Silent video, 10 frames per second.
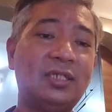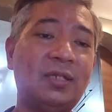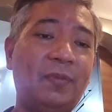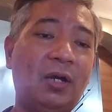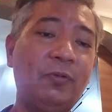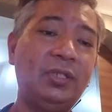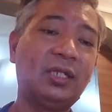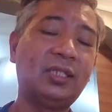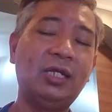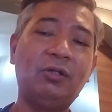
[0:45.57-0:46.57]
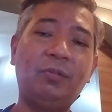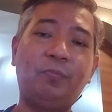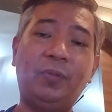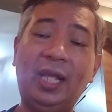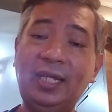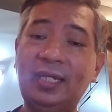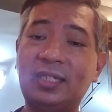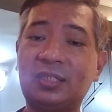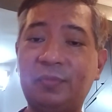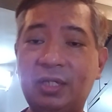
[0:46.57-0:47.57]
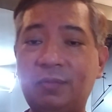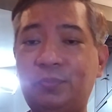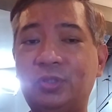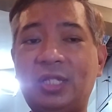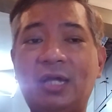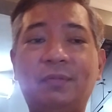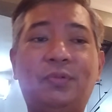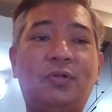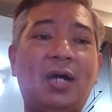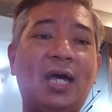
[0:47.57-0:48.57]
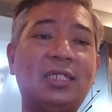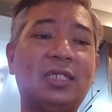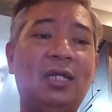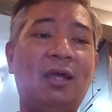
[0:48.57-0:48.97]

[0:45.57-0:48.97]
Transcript: Sa mga winner take all players, meron po tayo bukas